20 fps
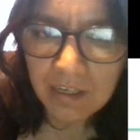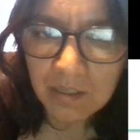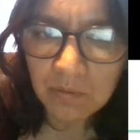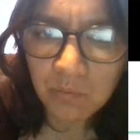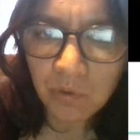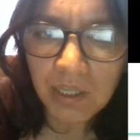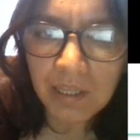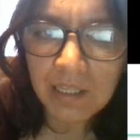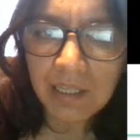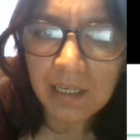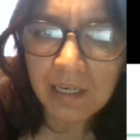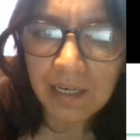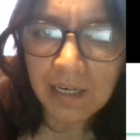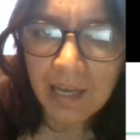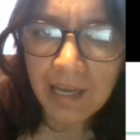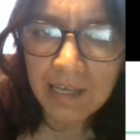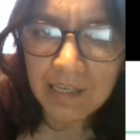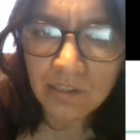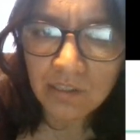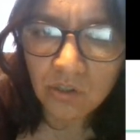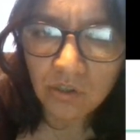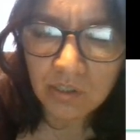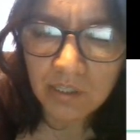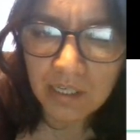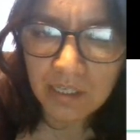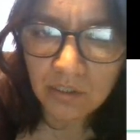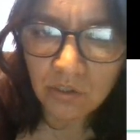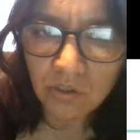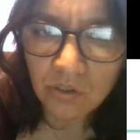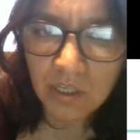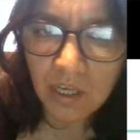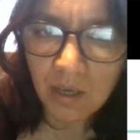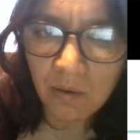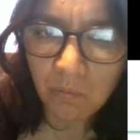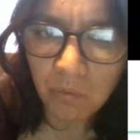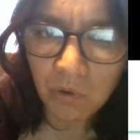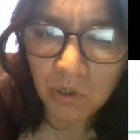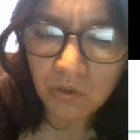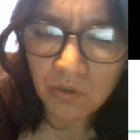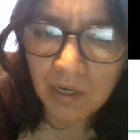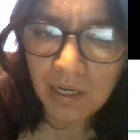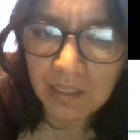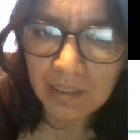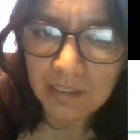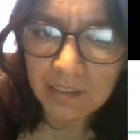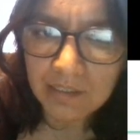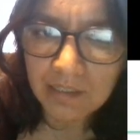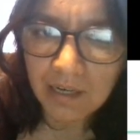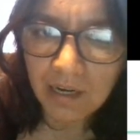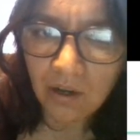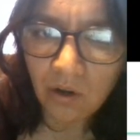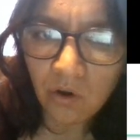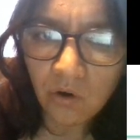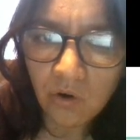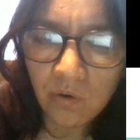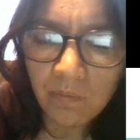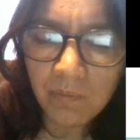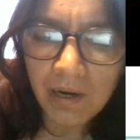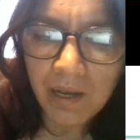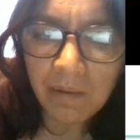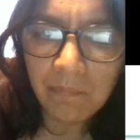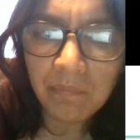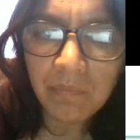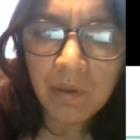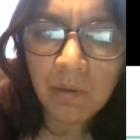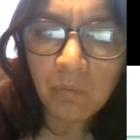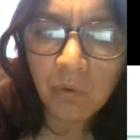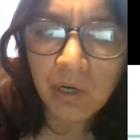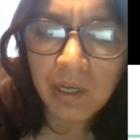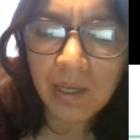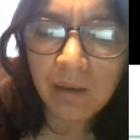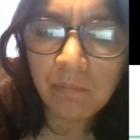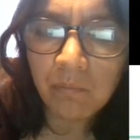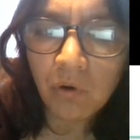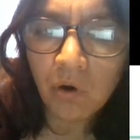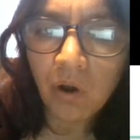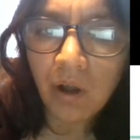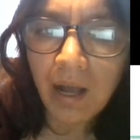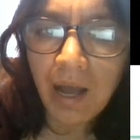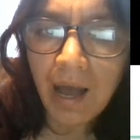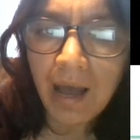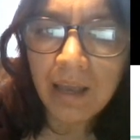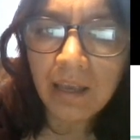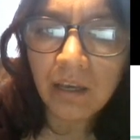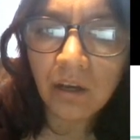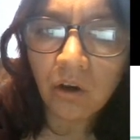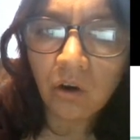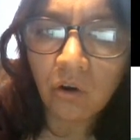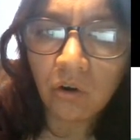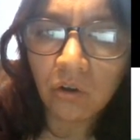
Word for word: pueden tener estos nexos que he puesto en la tercera columna, por ejemplo, CAI o